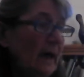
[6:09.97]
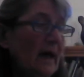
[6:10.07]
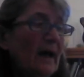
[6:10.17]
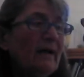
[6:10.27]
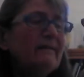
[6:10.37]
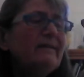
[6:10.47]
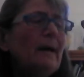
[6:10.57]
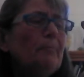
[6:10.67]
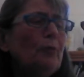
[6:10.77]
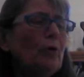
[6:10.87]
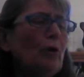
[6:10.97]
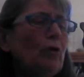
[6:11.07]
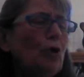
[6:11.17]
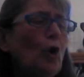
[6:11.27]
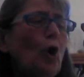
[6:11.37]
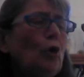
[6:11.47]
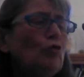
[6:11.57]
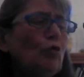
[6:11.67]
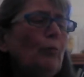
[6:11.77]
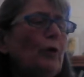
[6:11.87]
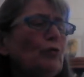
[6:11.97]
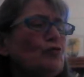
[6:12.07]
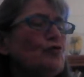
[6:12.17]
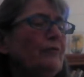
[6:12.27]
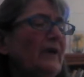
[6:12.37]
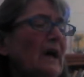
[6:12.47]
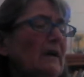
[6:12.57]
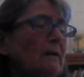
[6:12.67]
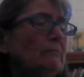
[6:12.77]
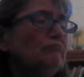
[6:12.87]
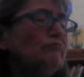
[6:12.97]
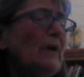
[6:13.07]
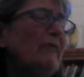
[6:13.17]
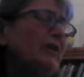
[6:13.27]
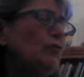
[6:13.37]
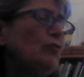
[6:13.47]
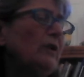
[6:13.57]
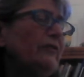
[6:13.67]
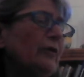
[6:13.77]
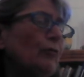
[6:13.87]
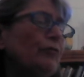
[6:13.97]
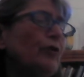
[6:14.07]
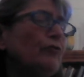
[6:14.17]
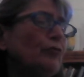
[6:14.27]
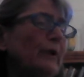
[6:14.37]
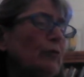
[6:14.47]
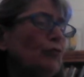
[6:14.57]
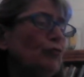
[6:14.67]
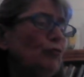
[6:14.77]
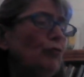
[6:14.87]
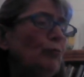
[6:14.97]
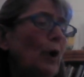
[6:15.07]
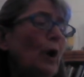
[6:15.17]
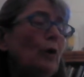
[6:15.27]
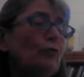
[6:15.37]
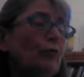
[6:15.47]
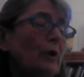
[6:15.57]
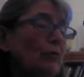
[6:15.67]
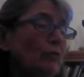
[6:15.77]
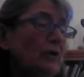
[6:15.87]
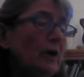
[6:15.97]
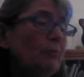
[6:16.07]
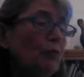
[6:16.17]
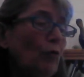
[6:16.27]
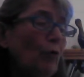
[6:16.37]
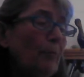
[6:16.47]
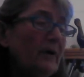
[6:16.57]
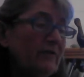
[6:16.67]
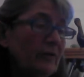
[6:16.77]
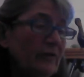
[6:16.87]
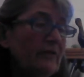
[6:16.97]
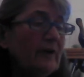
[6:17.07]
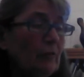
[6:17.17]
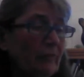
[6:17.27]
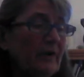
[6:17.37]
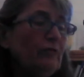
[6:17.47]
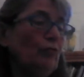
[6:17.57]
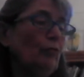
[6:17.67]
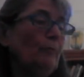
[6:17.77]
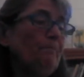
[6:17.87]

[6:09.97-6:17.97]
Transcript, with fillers: à Saint Paul tombant de cheval avec toutes les circonstances qu'on a coutume de réunir pour représenter sa conversion.